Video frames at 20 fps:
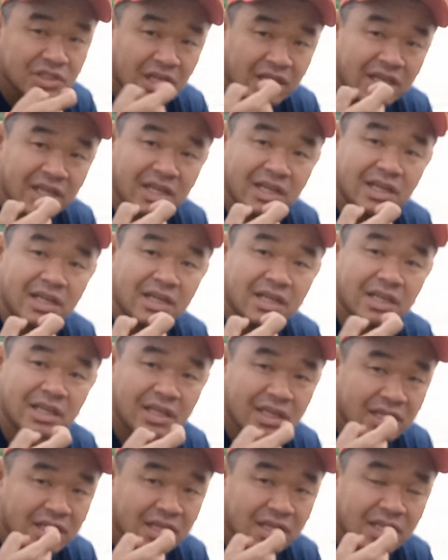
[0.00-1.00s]
daí
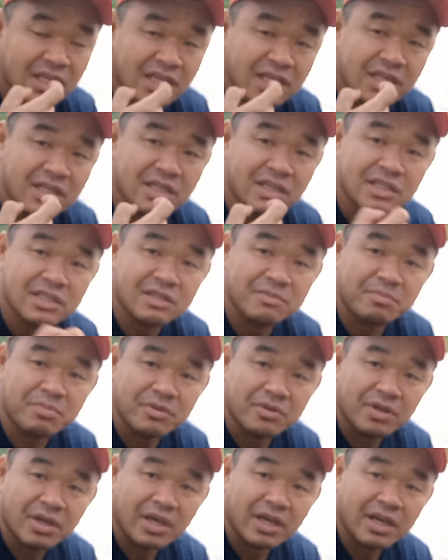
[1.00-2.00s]
engancha,
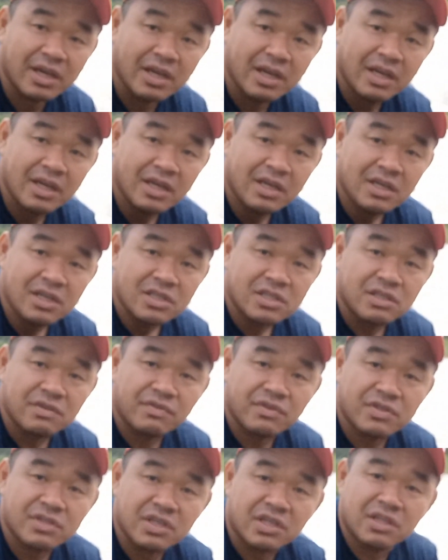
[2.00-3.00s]
porque se
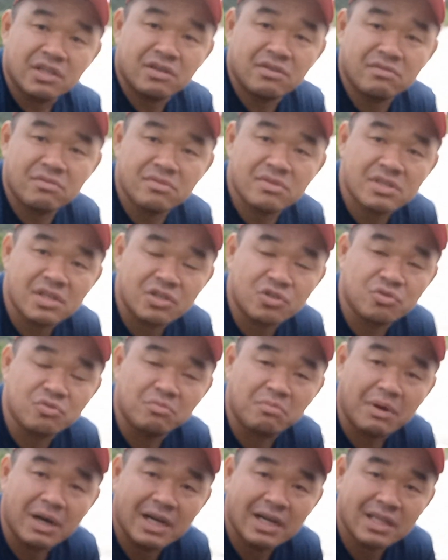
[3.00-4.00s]
você não usa a
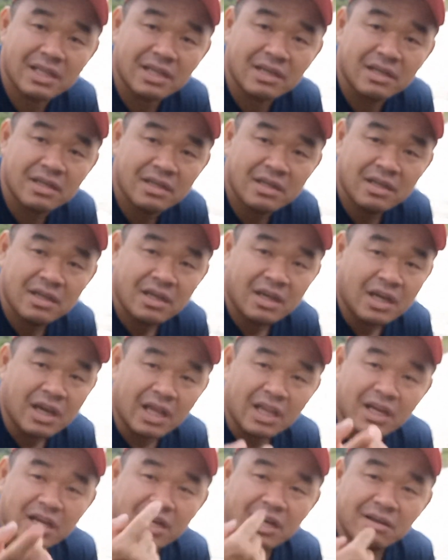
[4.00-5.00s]
chumbada,
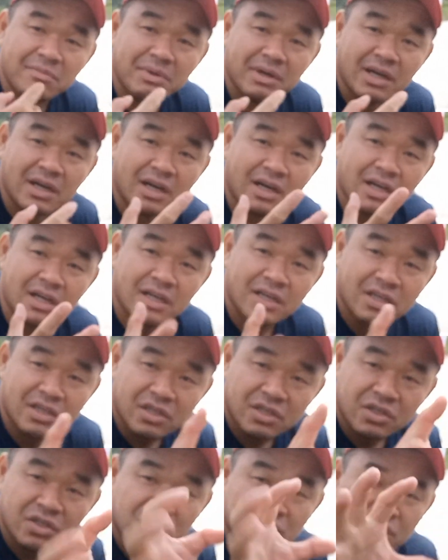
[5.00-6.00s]
ela acaba
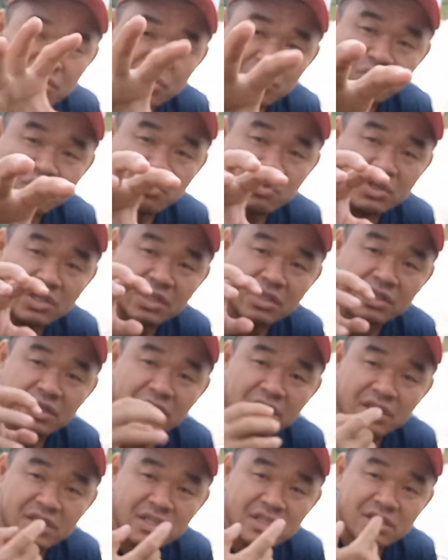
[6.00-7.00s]
sugando a
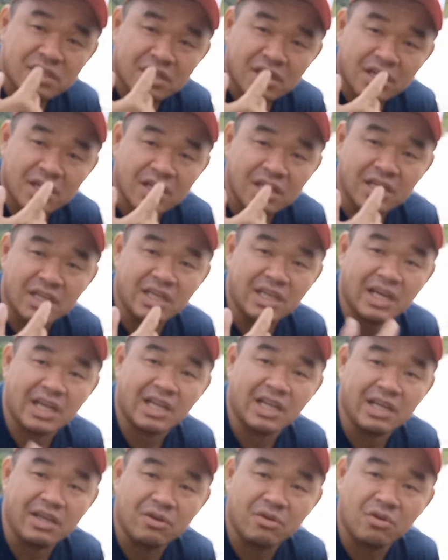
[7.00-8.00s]
isca e
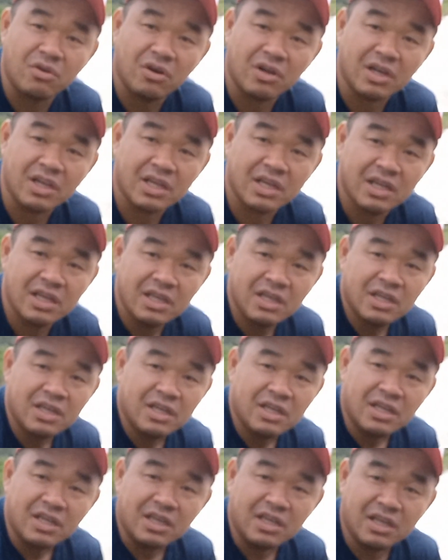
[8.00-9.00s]
ela engole
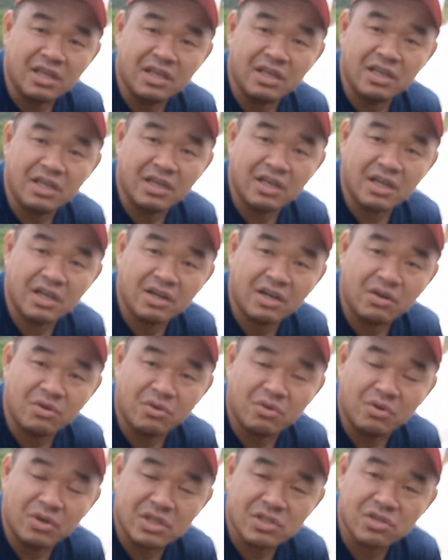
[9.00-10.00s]
e
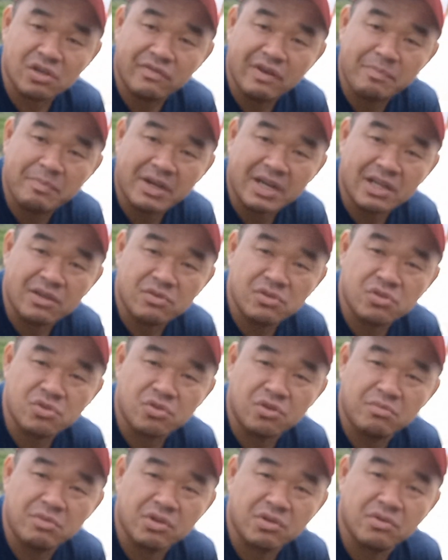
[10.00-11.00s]
o anzol vai parar no
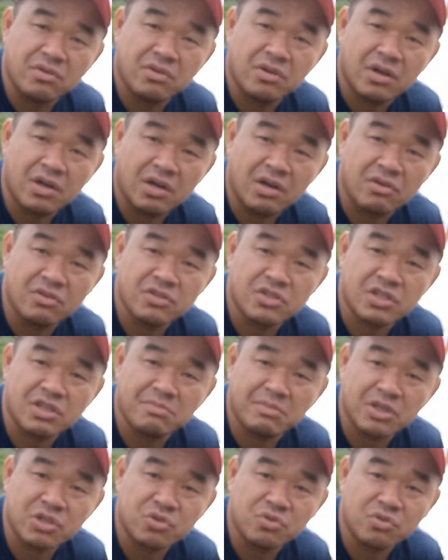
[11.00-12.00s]
estômago, onde que
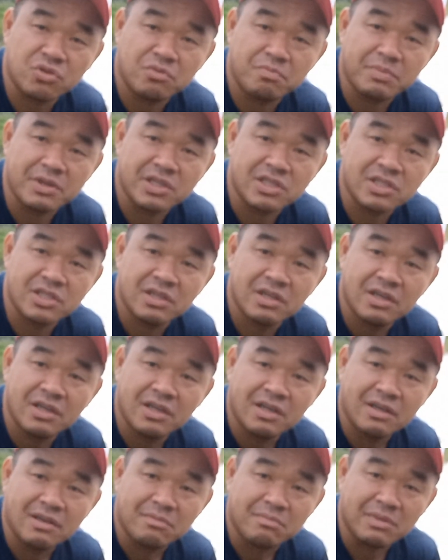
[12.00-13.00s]
machuca o peixe.
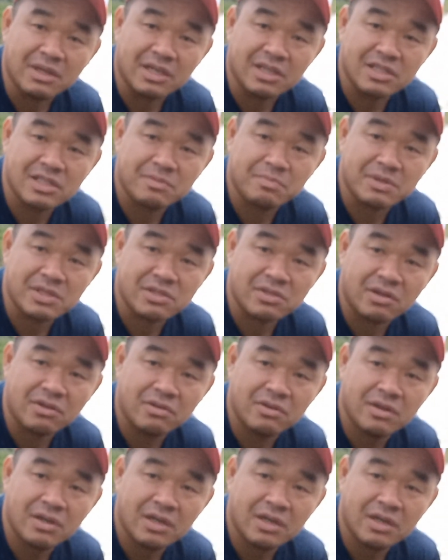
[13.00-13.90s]
Beleza, pessoal?